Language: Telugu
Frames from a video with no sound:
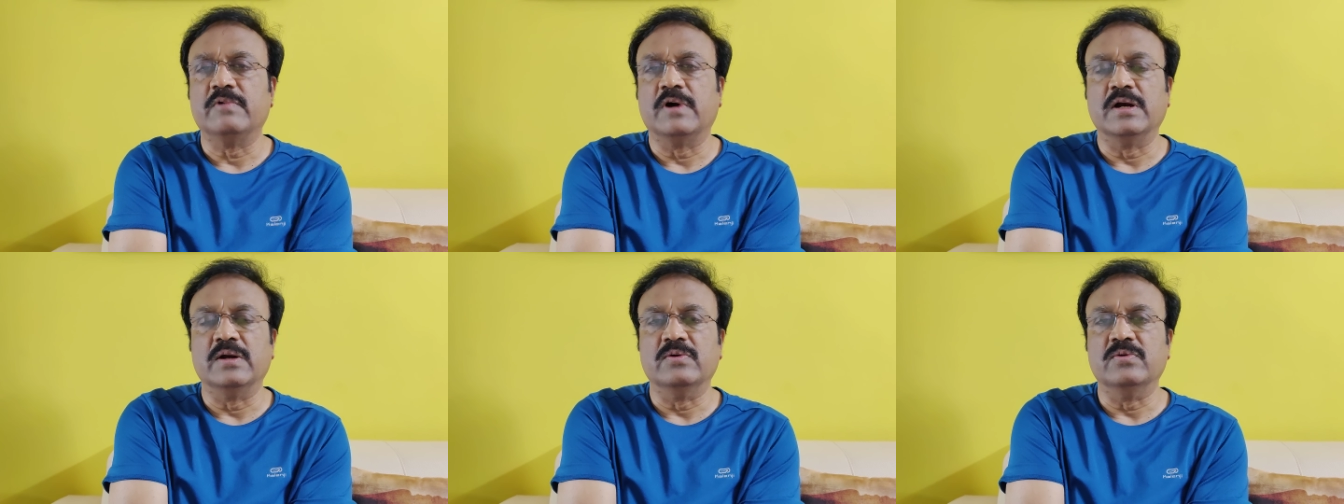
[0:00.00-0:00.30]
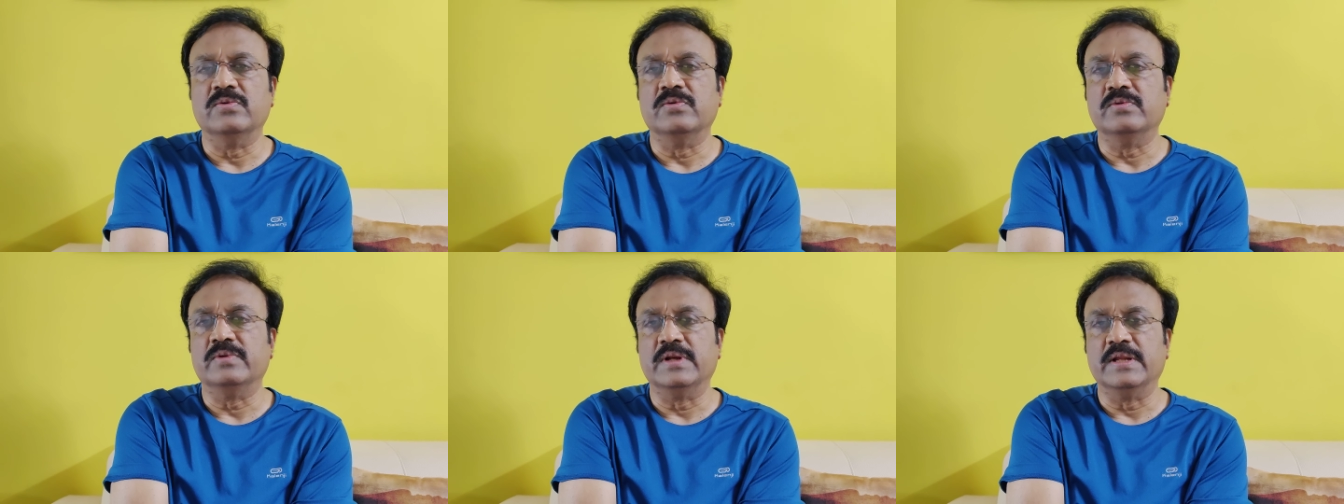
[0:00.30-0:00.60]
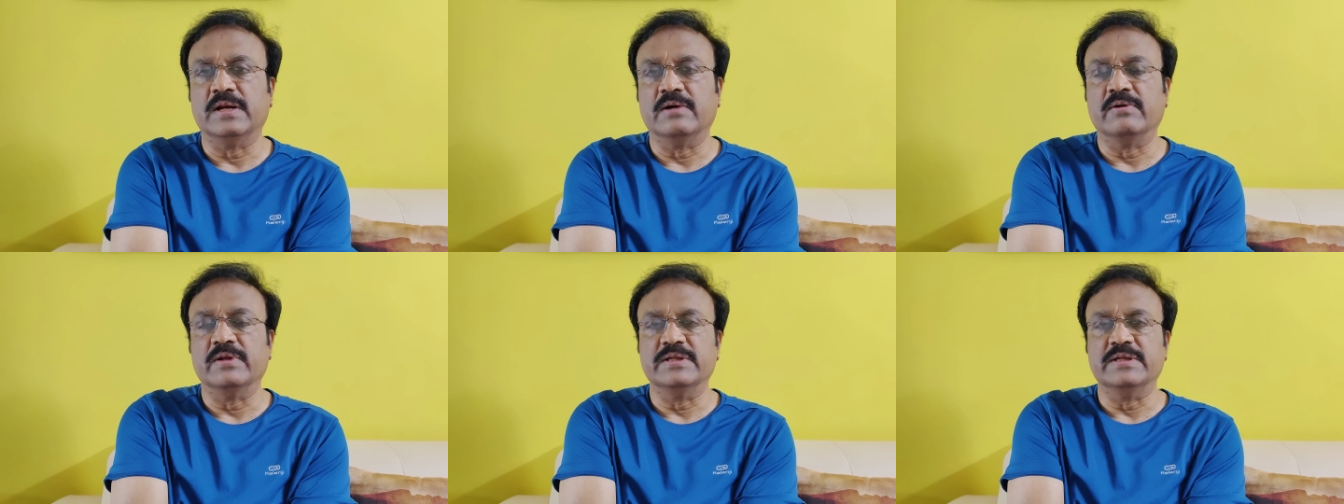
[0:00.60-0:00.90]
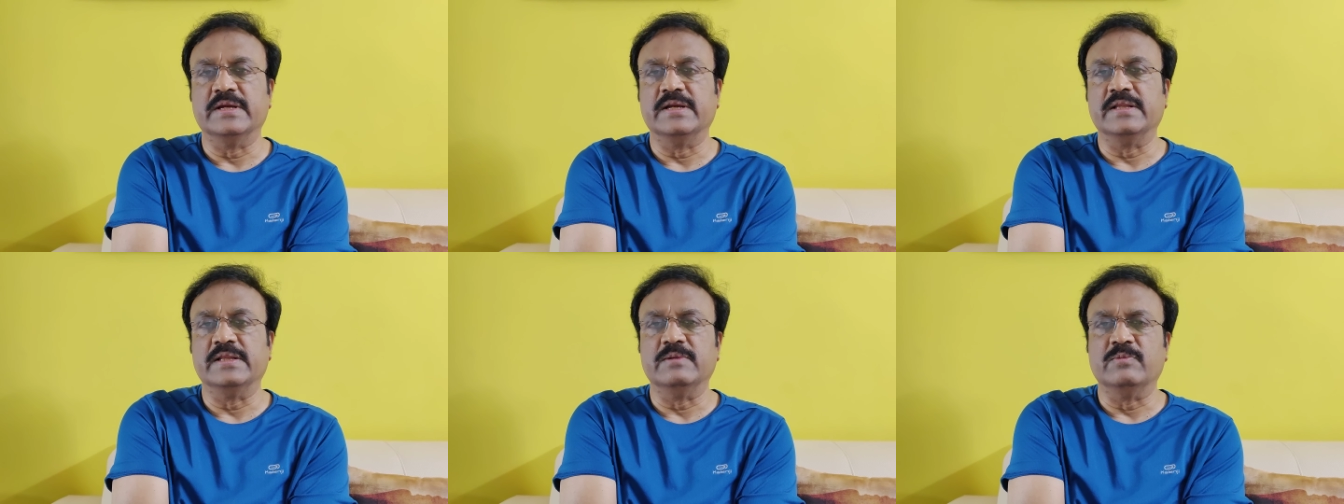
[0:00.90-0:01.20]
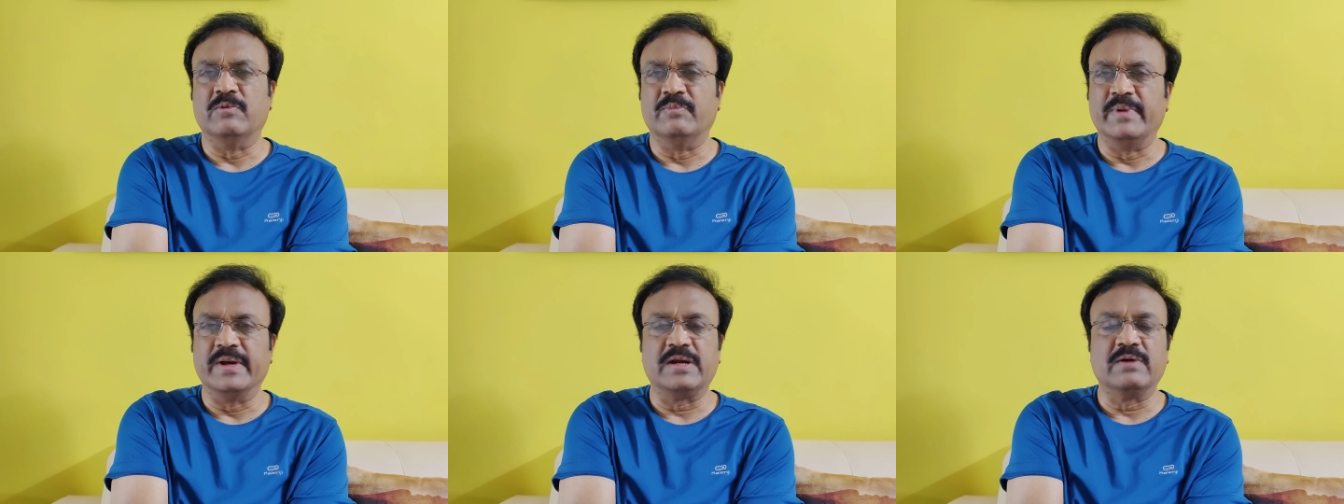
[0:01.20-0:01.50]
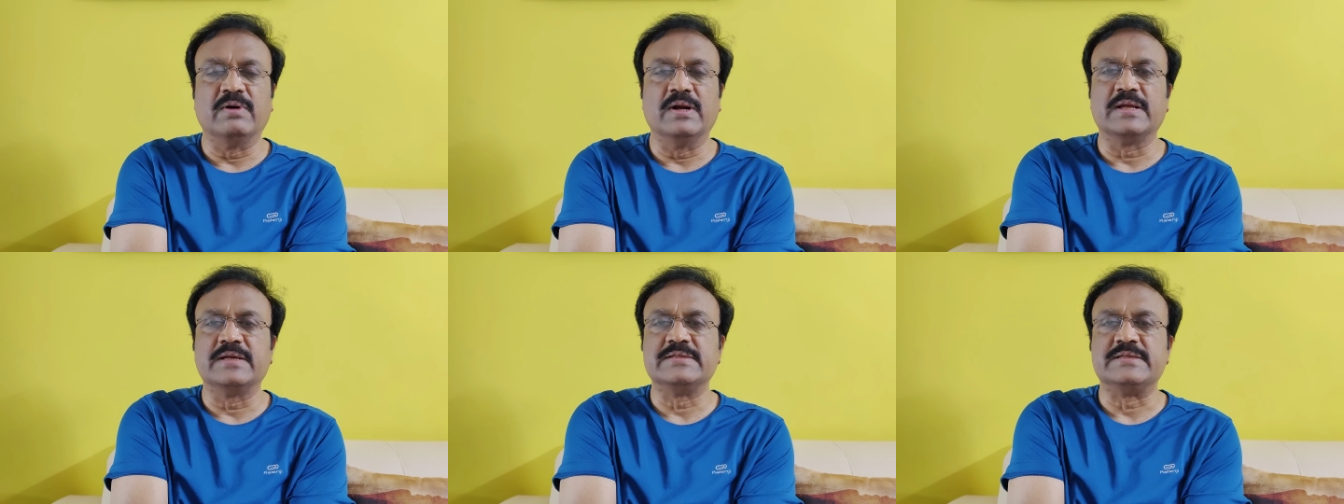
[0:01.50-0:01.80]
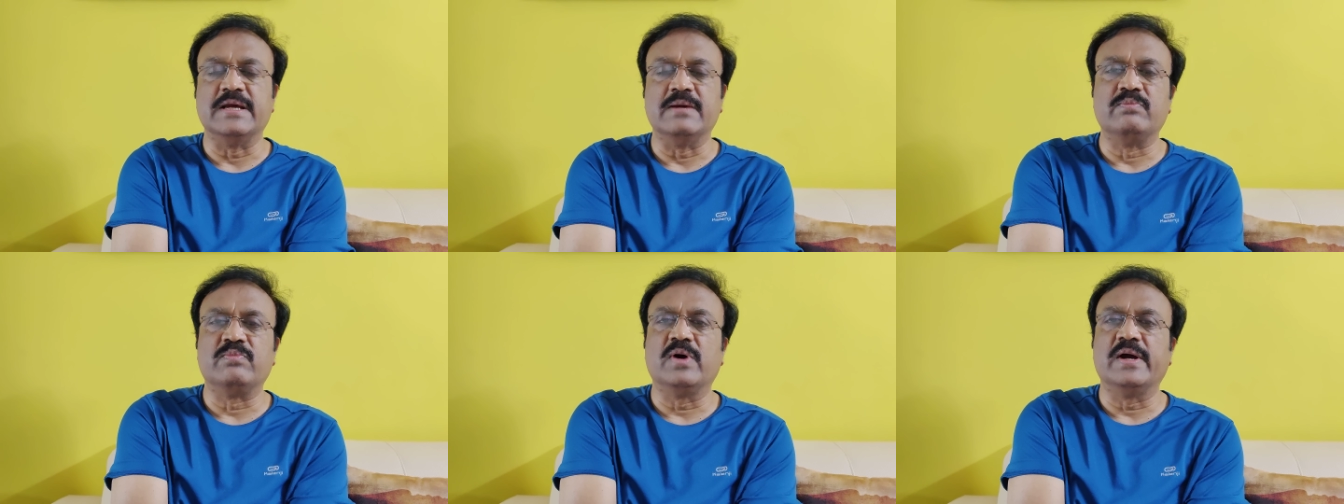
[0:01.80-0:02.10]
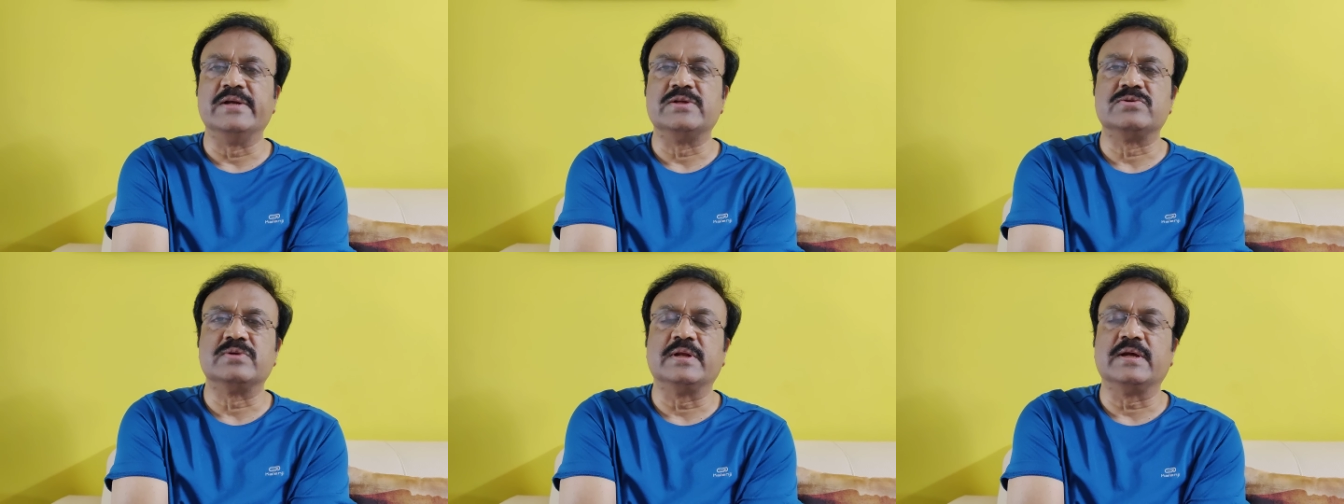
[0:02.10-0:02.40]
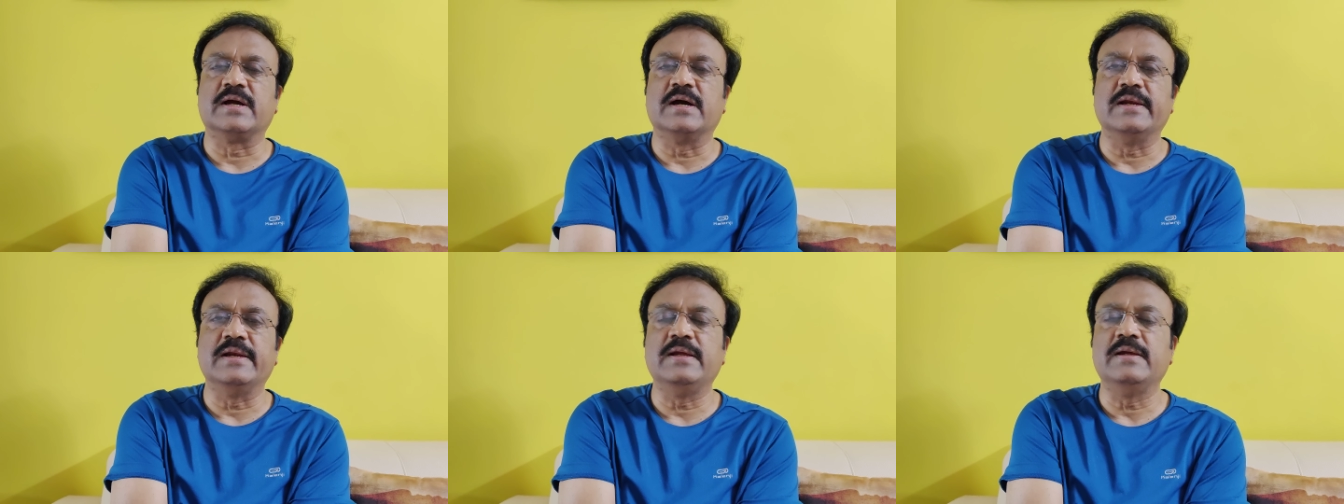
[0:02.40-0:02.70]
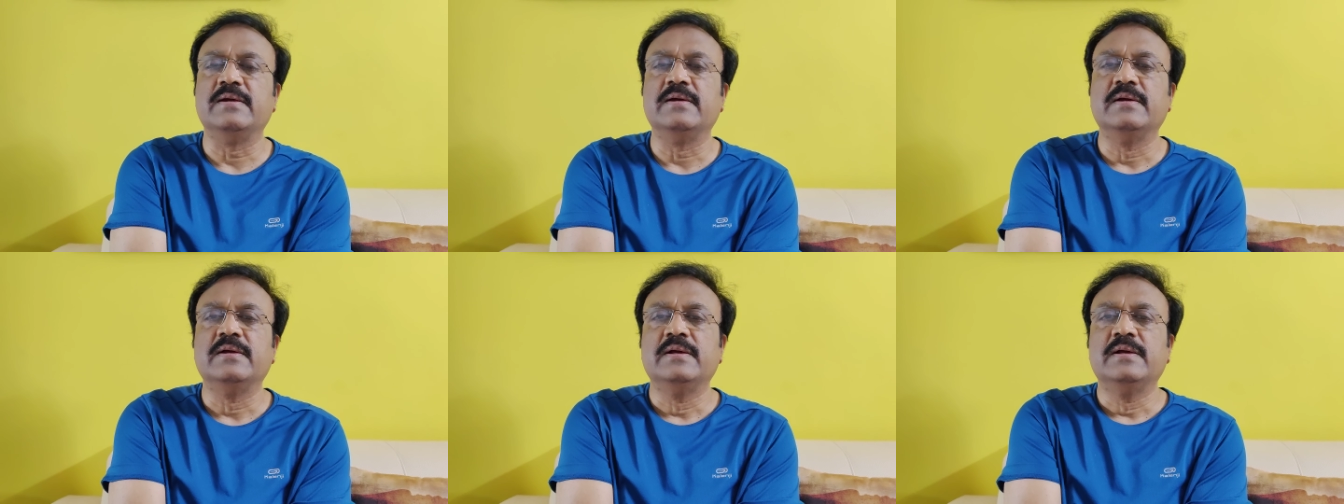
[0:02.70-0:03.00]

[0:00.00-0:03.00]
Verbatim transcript: వాళ్ళు నిలవడం జరిగింది ముంబైకి వాళ్ళకి సేమ్ పాయింట్స్ ఉన్నాయి కానీ